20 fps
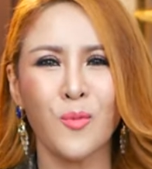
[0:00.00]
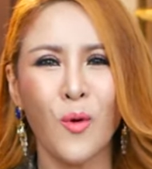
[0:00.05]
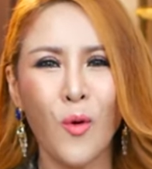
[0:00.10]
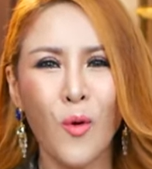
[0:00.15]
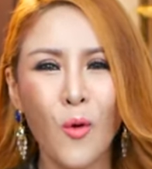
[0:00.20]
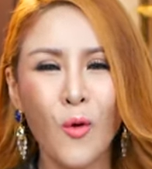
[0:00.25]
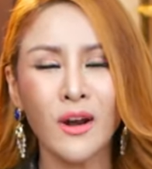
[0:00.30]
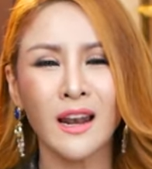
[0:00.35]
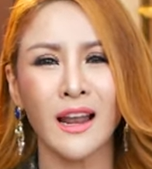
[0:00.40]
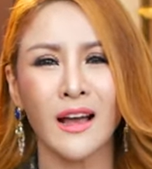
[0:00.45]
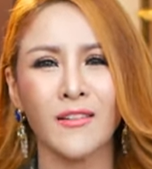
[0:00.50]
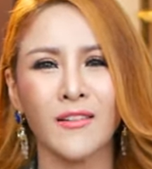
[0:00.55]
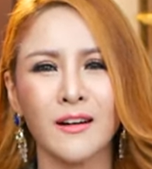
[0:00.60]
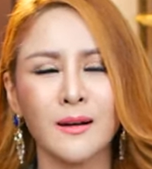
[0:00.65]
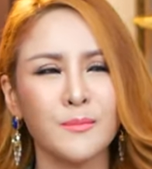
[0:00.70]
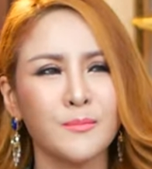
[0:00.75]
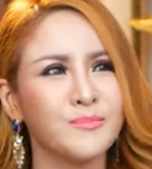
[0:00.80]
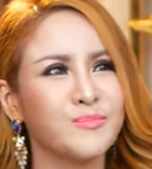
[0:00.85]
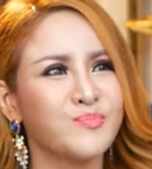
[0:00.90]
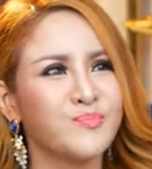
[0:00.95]
พูดแล้ว
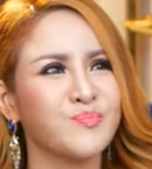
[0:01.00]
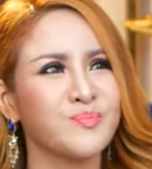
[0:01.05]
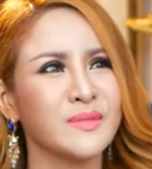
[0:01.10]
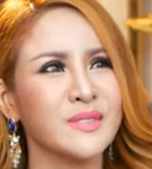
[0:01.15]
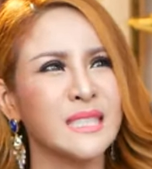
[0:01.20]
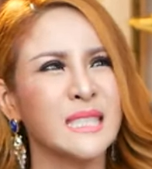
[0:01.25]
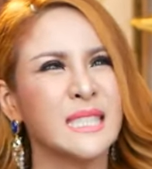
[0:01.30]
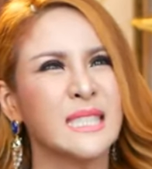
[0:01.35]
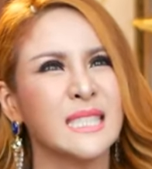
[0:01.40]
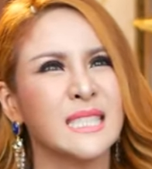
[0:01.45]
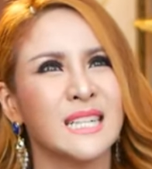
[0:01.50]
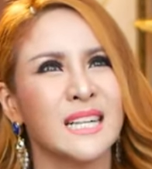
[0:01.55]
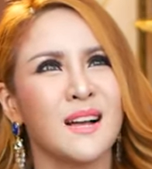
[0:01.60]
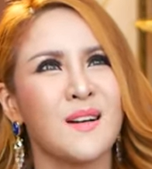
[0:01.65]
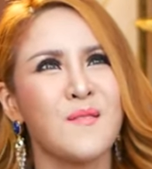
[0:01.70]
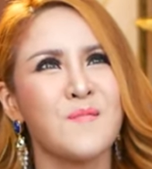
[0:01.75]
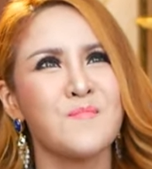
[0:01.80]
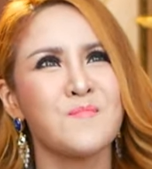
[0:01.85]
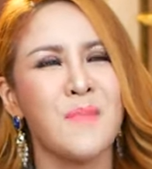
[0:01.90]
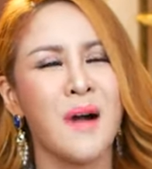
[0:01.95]
ว่า
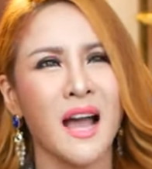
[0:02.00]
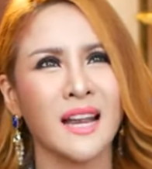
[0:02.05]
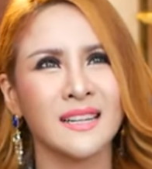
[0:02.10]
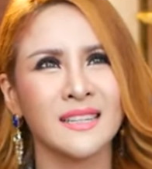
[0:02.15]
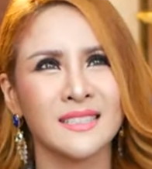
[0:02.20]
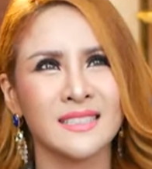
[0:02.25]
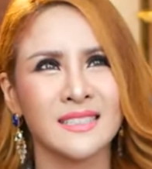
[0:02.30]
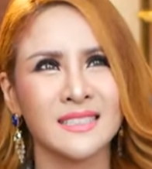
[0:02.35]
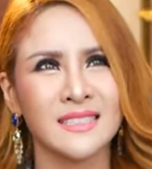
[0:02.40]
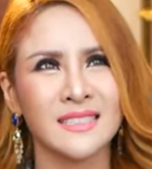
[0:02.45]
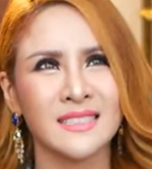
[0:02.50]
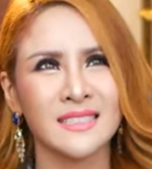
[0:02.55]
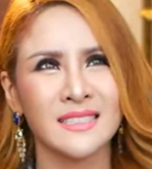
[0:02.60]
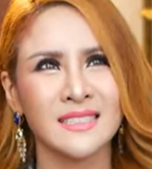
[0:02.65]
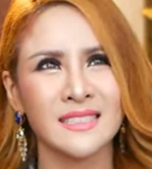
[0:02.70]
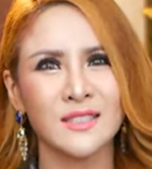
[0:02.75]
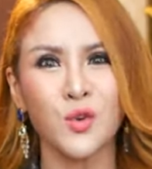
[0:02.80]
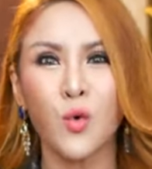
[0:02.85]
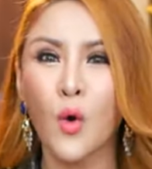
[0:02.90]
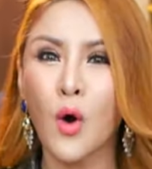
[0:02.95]
มัน
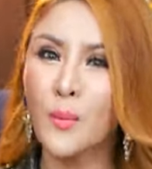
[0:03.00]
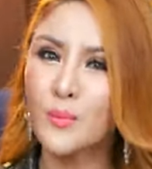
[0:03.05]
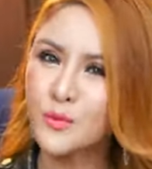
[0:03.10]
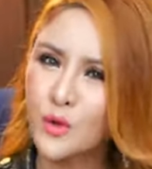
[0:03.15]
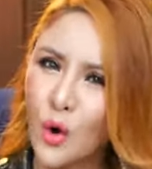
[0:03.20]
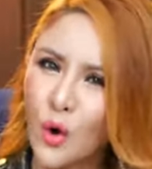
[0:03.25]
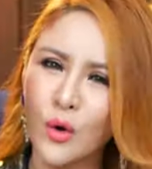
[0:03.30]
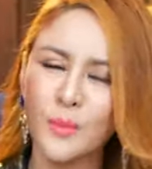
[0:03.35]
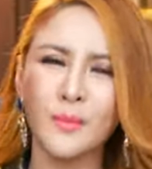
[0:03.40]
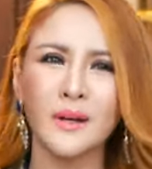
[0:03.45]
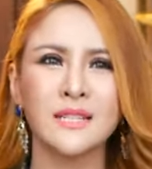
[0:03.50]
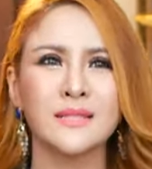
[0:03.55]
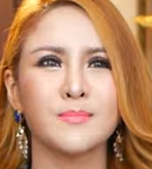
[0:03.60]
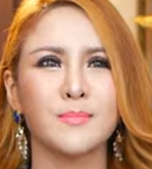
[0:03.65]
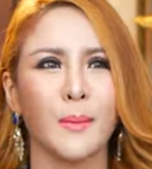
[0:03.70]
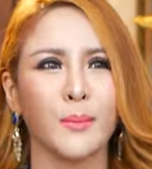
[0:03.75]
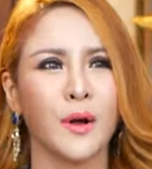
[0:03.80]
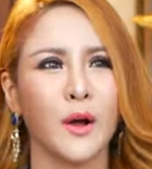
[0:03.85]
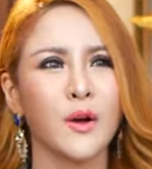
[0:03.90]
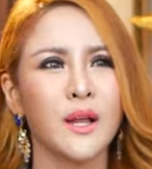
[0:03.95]
ท่วมท้นมัน
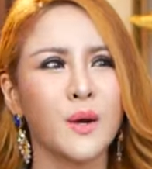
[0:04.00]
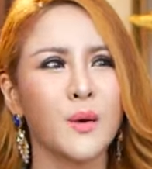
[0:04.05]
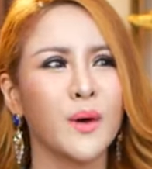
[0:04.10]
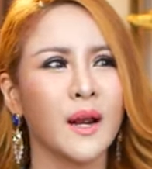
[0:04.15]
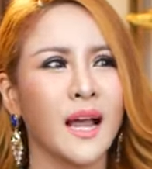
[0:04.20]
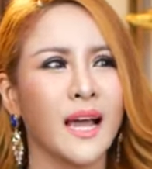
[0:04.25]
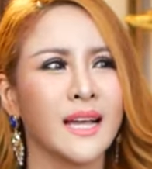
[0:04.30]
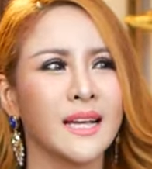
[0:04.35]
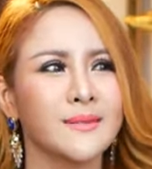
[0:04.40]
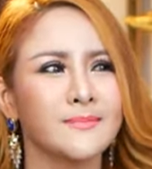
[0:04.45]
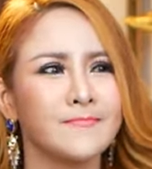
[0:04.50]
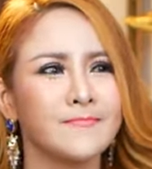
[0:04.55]
แบบเขาเรียกว่าอะไร